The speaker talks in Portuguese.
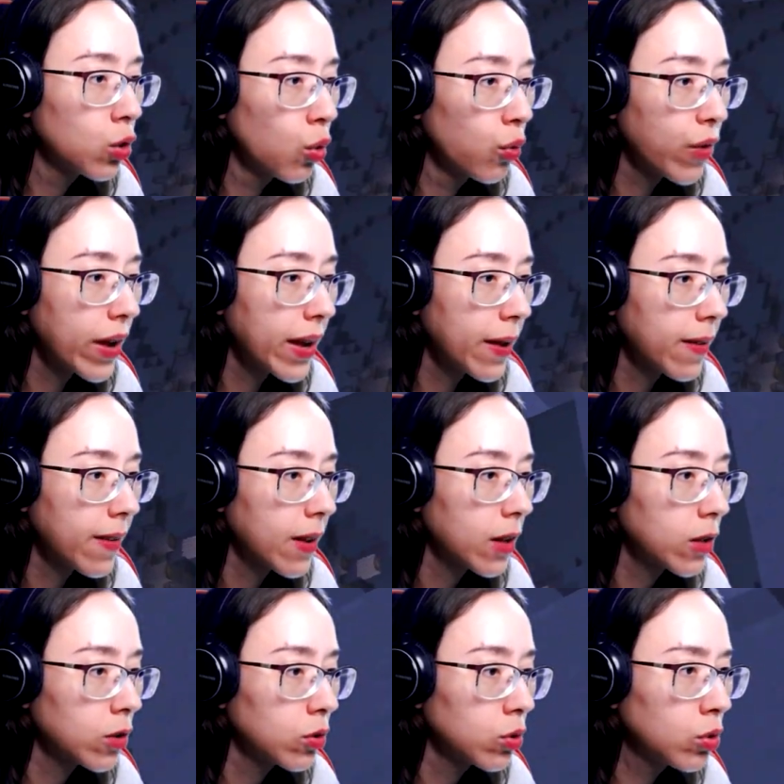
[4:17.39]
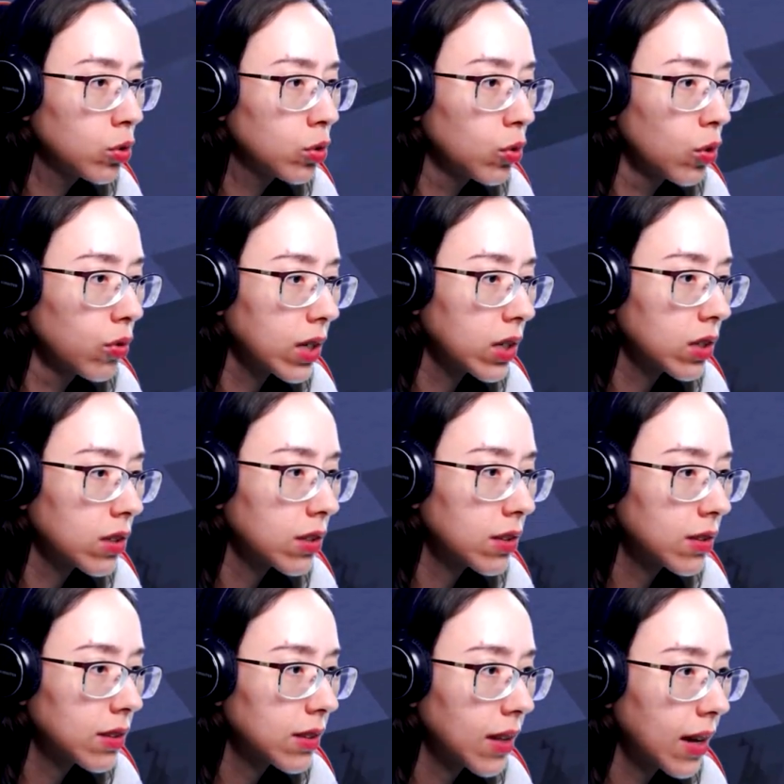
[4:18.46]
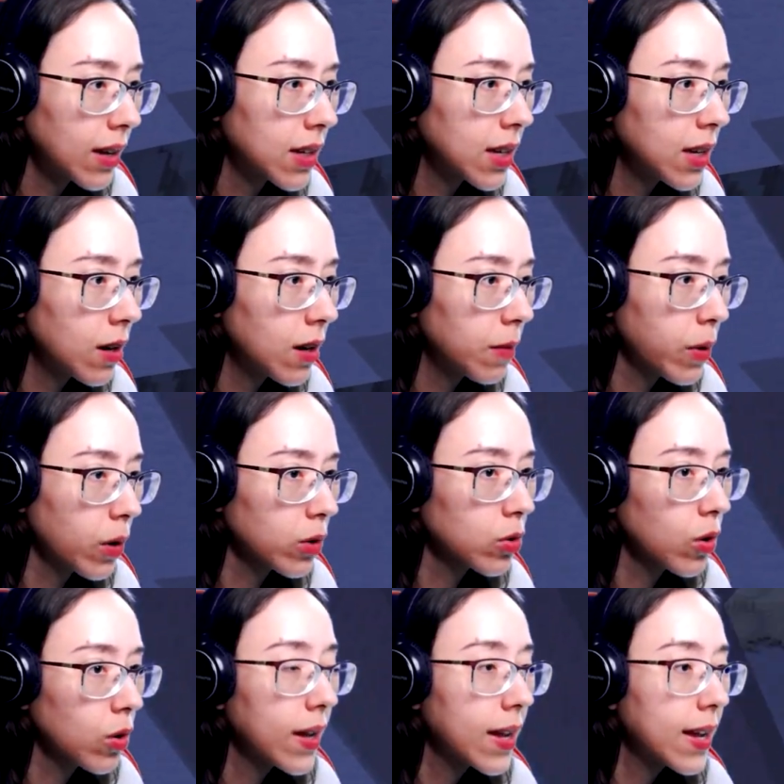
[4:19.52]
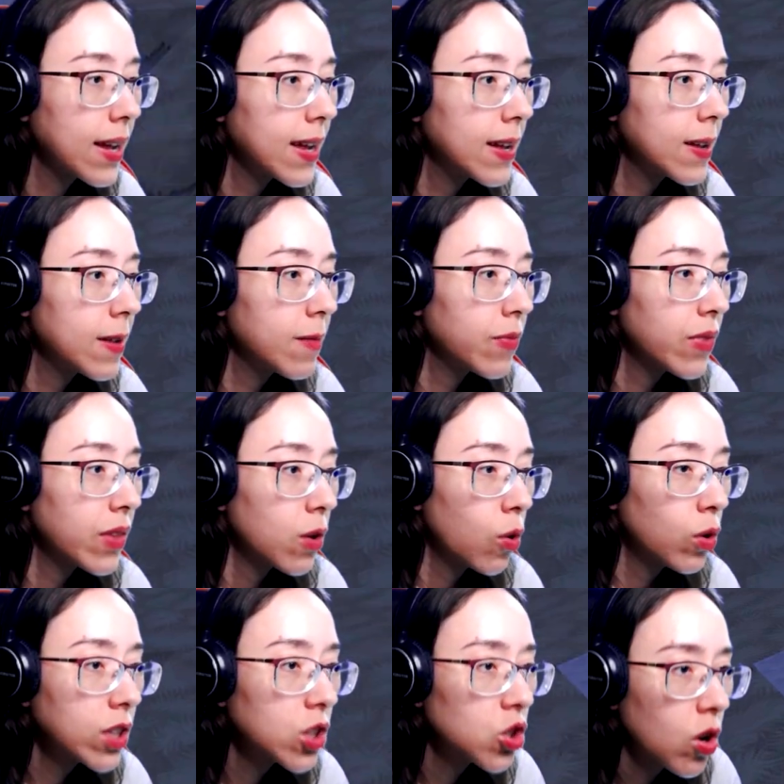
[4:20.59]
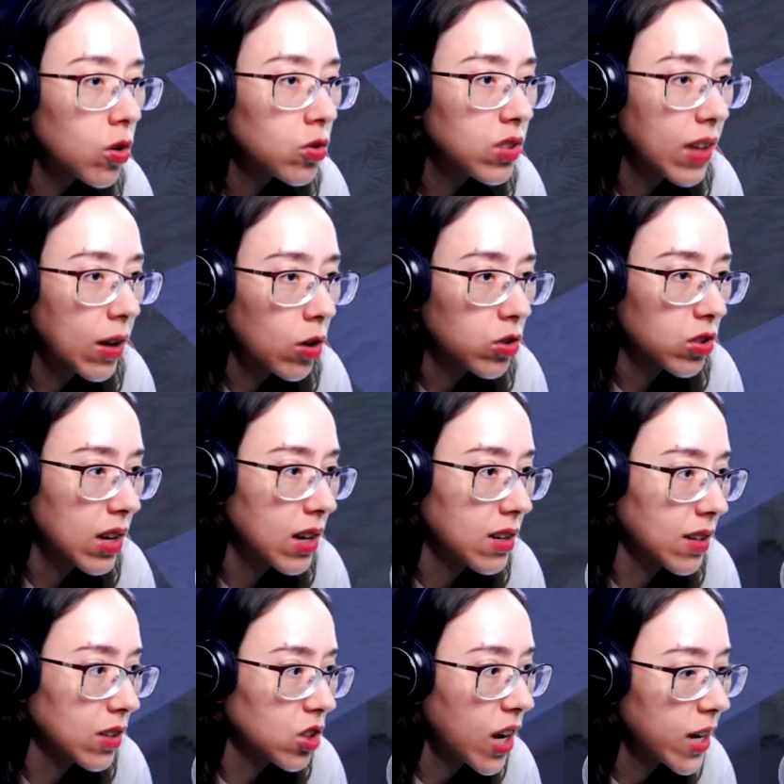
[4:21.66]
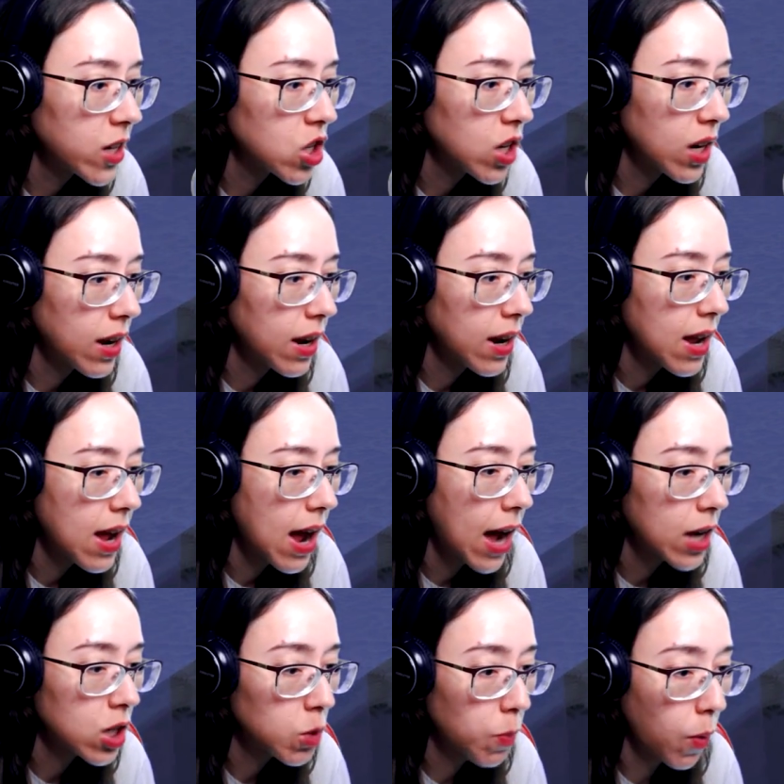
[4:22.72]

nuvem. Tudo nuvem aqui, ó, pronto. Quando ele joga os negócios dele na gente, a